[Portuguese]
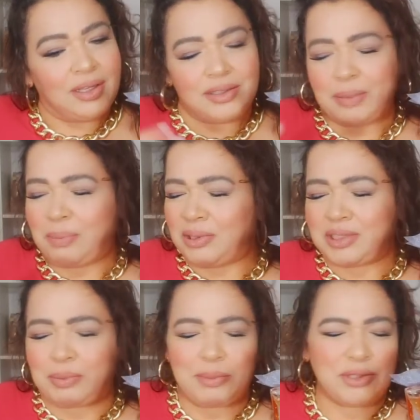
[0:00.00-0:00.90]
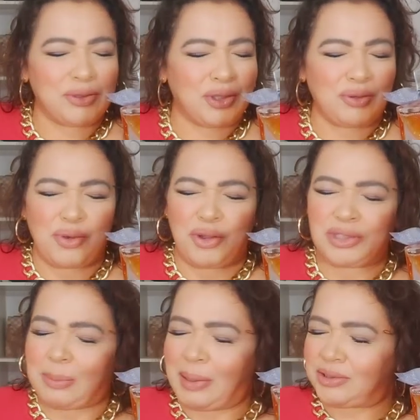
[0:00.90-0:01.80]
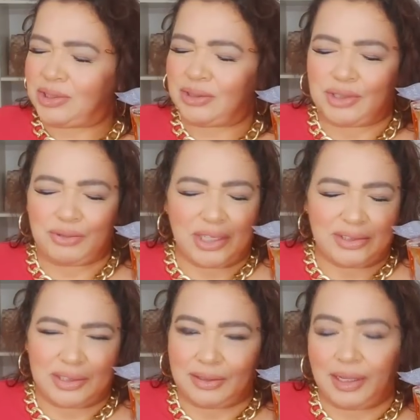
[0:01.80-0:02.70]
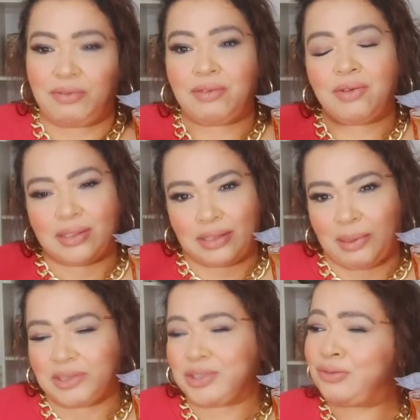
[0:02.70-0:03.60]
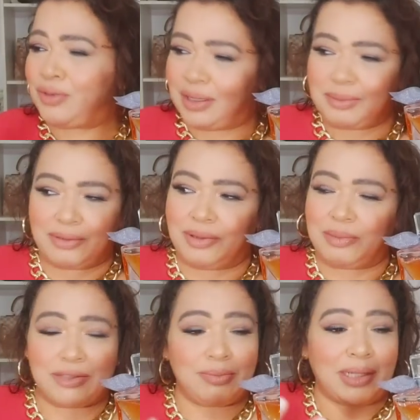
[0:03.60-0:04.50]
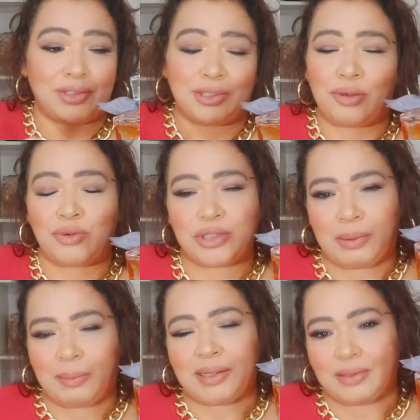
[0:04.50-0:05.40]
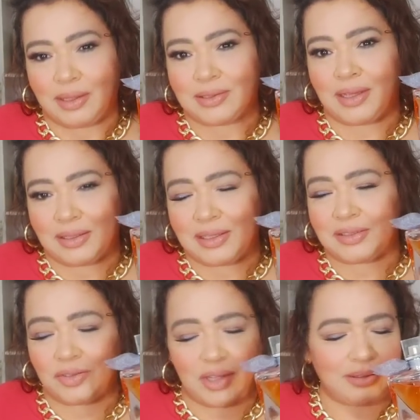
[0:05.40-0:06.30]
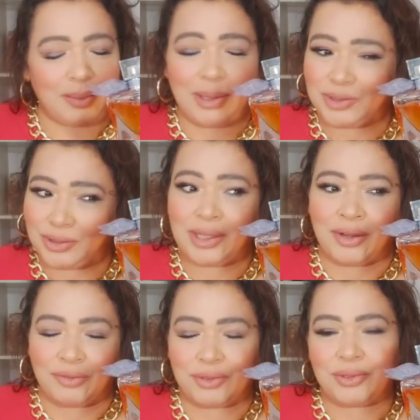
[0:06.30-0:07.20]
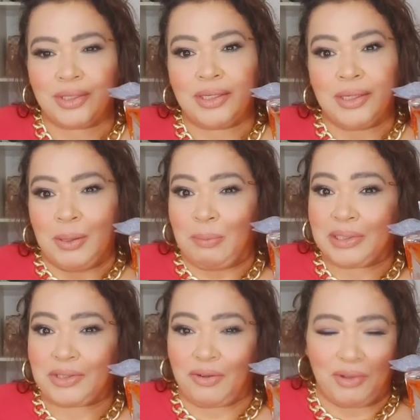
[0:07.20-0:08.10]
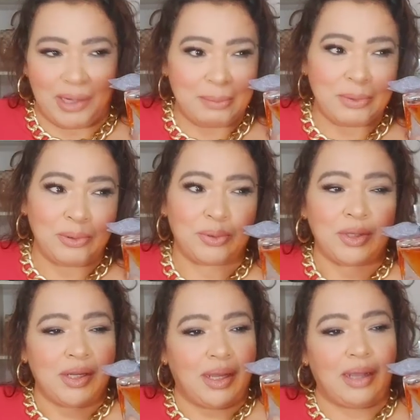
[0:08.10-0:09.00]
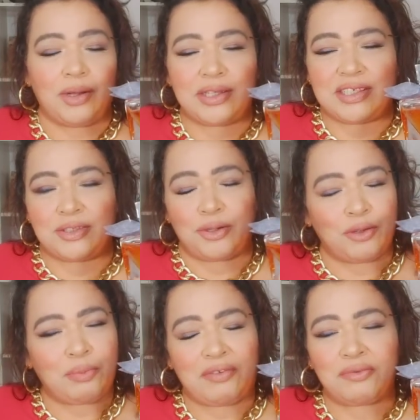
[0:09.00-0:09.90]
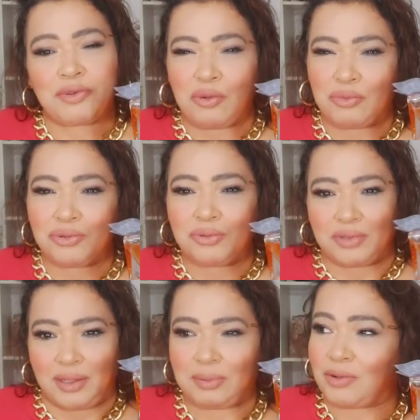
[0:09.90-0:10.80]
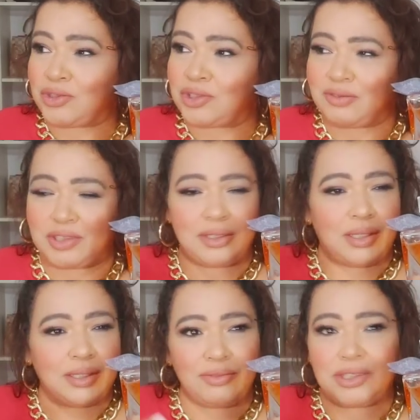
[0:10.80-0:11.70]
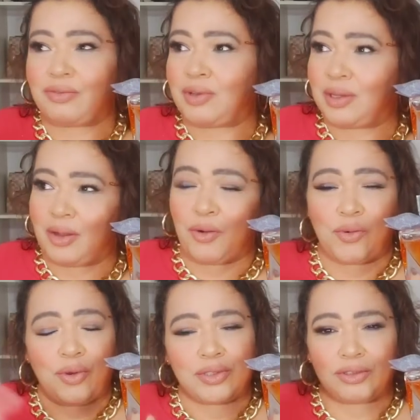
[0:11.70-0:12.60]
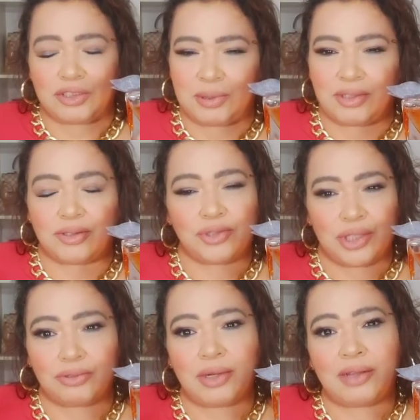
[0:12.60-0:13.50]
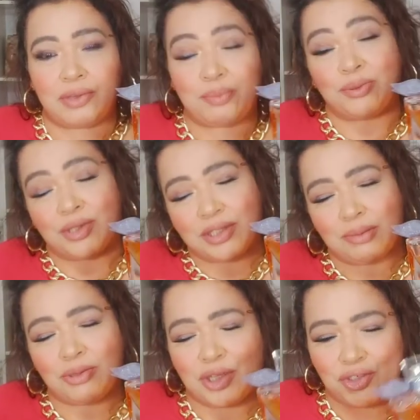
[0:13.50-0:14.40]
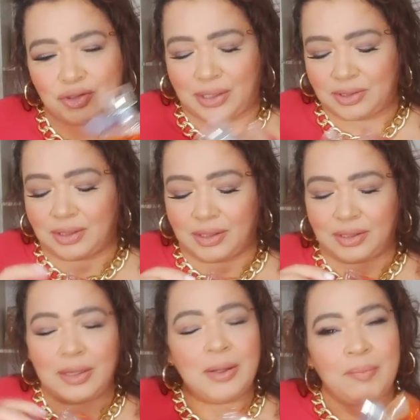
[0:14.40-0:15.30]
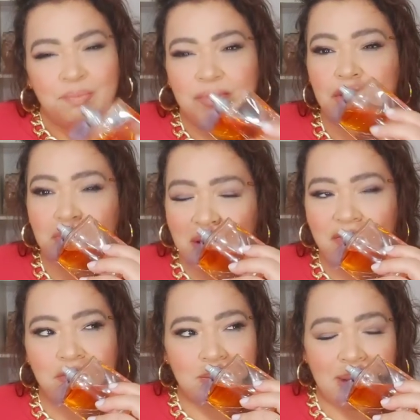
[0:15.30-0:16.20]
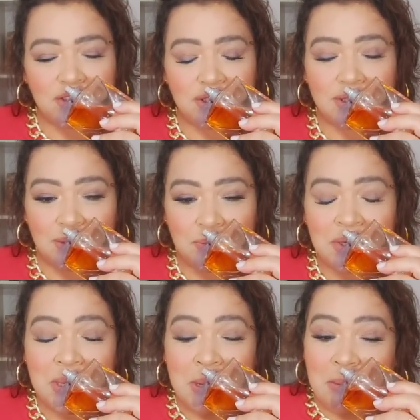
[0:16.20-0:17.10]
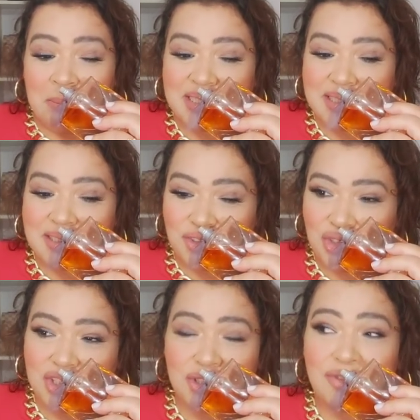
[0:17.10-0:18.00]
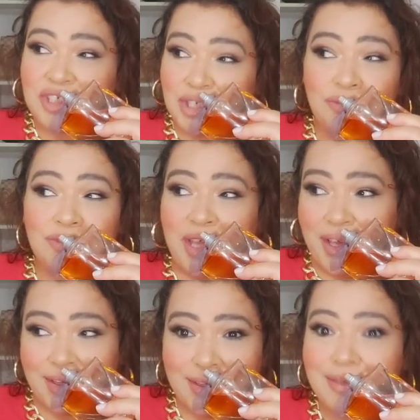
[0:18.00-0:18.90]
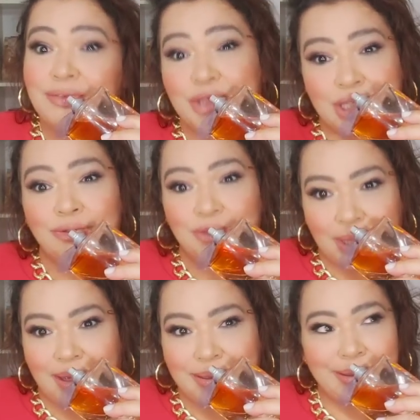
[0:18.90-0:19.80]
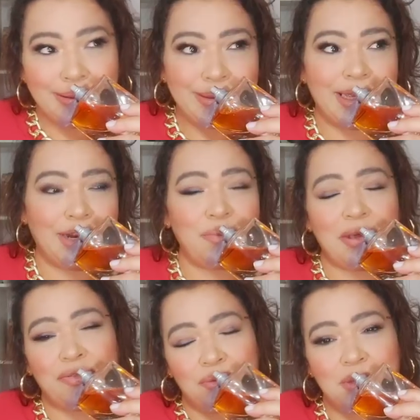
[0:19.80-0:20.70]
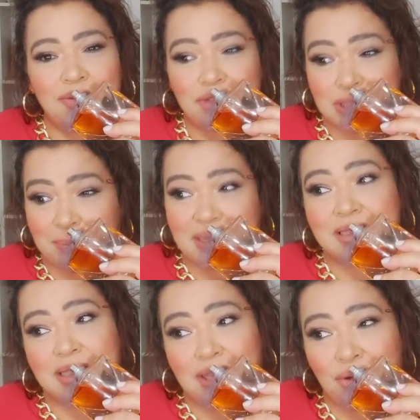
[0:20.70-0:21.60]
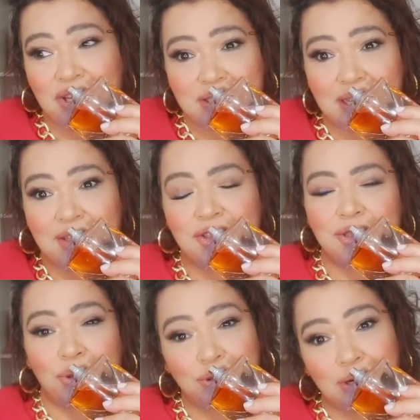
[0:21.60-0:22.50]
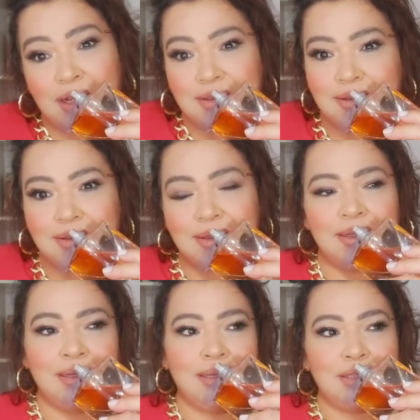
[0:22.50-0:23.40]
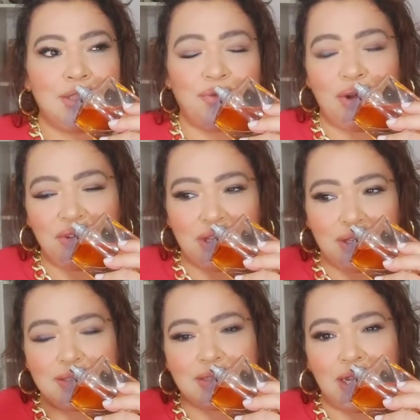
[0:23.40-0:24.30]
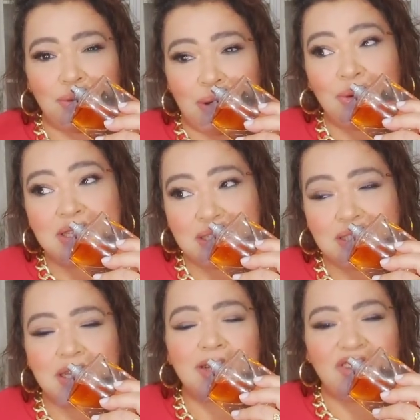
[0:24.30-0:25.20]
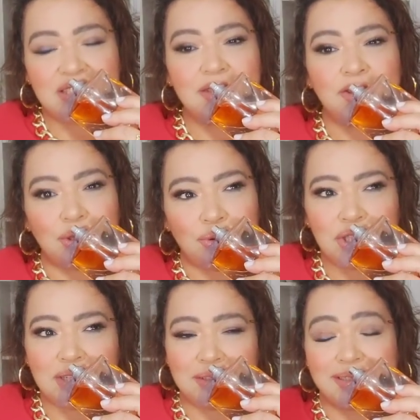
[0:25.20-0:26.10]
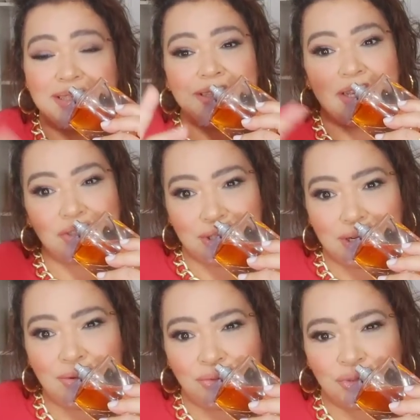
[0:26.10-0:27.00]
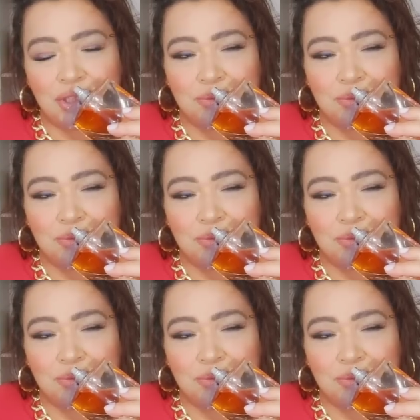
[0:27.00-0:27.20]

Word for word: Você pode dizer pra mim, Suza, eu não gosto, tá batido, não sei o que, não sei o que lá. Vai falar que tá batido? Vai, minha filha. Mas um batido que custa pra mais de 500 reais, 600 reais, tá batido não, viu? O pessoal fala muito. Agora, assim, se tornou um perfume comum, né? Porque hoje em dia você anda e você vê algumas outras pessoas com cheiro do Lavi. Por isso que muita gente acha ele de um perfume batidão. Mas assim, gente, não, você não negue, você não negue que ele é um perfume que você passa aqui e alguém sente, do outro lado. Se for uma avenida estreita, uma ruazinha estreita, vai sentir com certeza, sem exagero nenhum, gente.